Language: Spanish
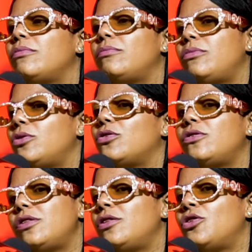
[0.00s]

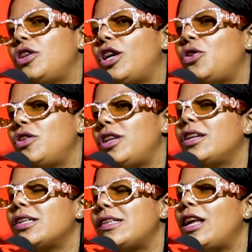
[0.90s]
Nos, nos dijeron tienen
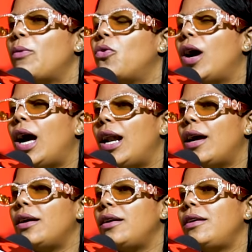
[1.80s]
que salir a buscarla
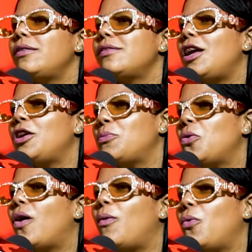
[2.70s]
y
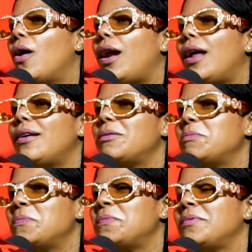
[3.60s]
salimos a buscarla.
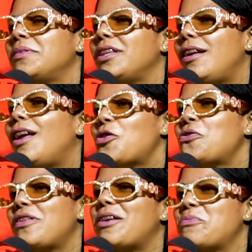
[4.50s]
Y la
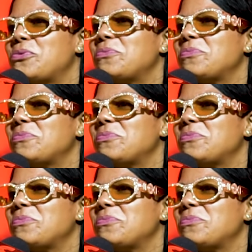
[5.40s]
encontramos.